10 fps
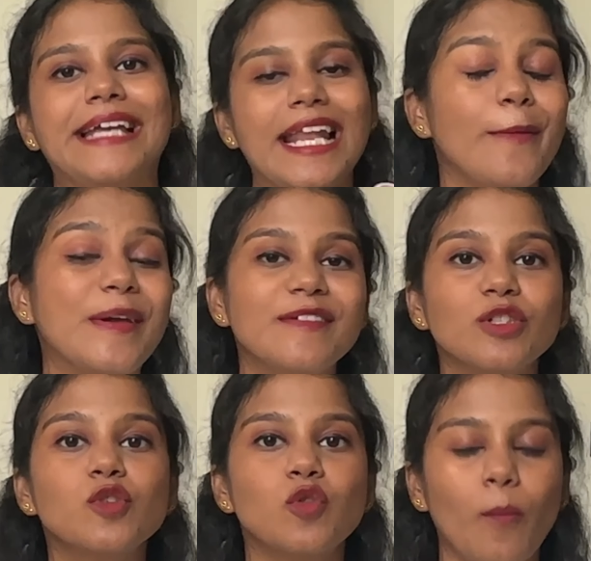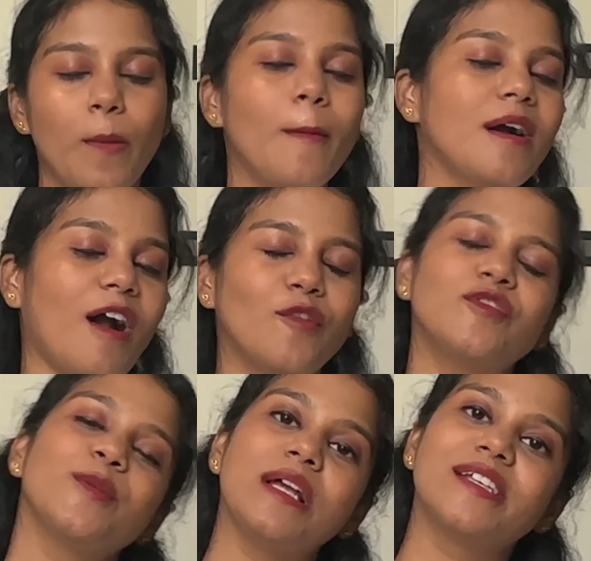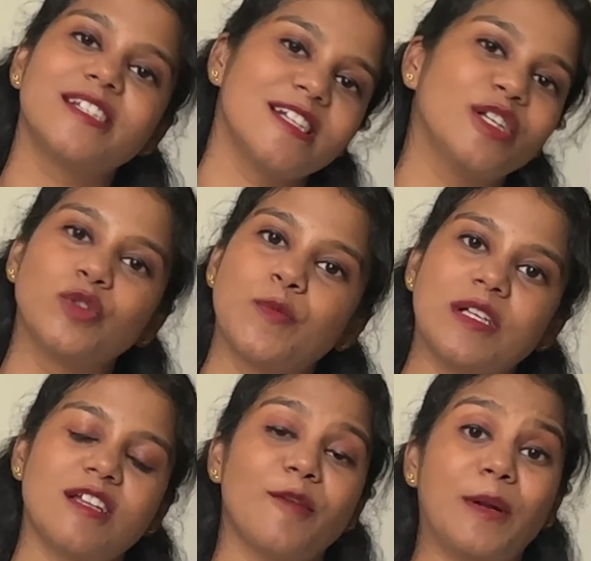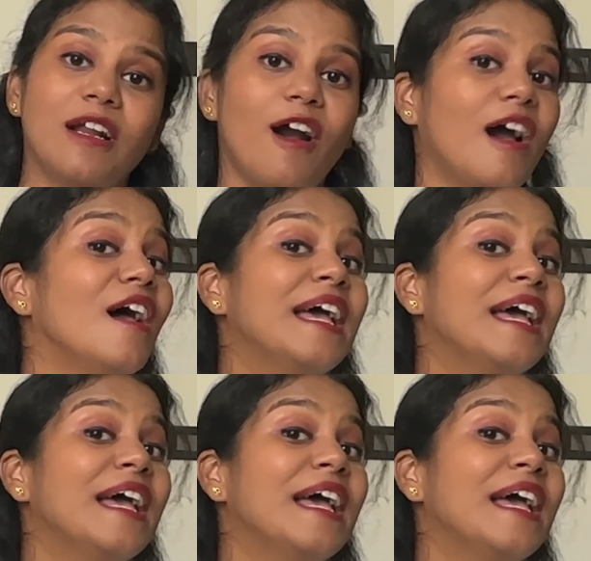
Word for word: எல்லாமே வந்து சூப்பராக கம்ஃபர்டபுளாக கிச்சனுக்கு யூஸ் பண்ண ஸ்டார்ட் பண்ணிட்டாங்க